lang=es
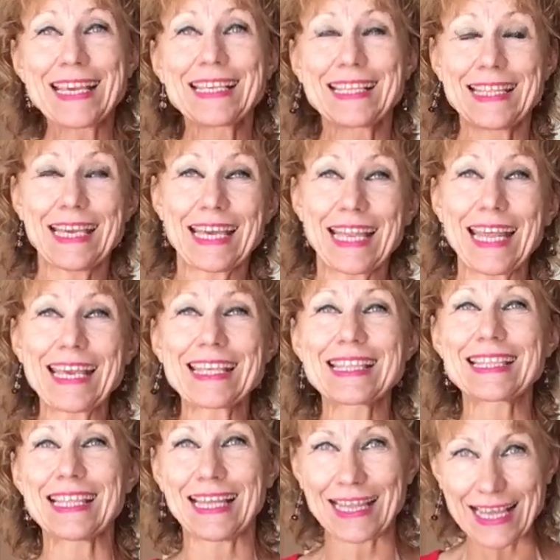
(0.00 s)
Si queréis
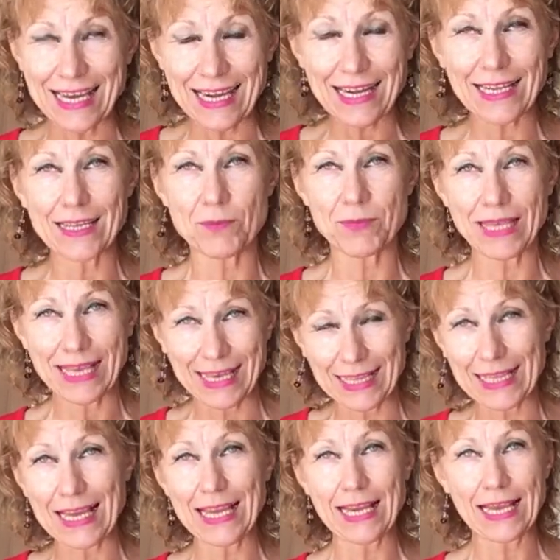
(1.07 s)
sanar en mi
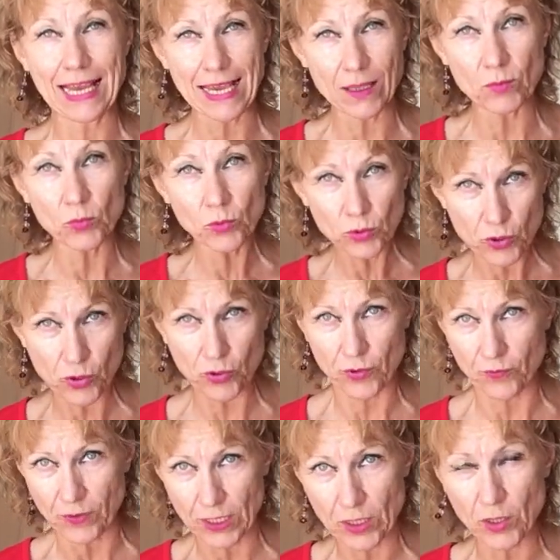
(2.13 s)
canal hay
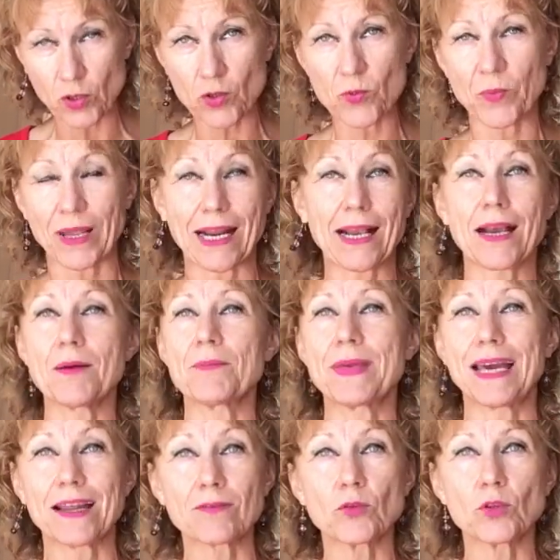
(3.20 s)
muchos vídeos para
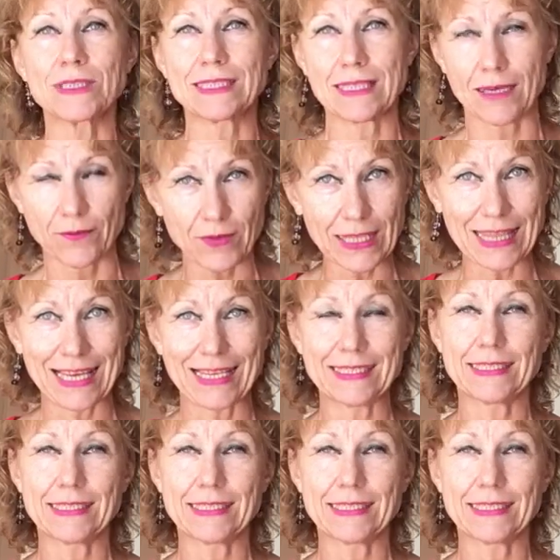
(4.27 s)
cambiar vuestra vida.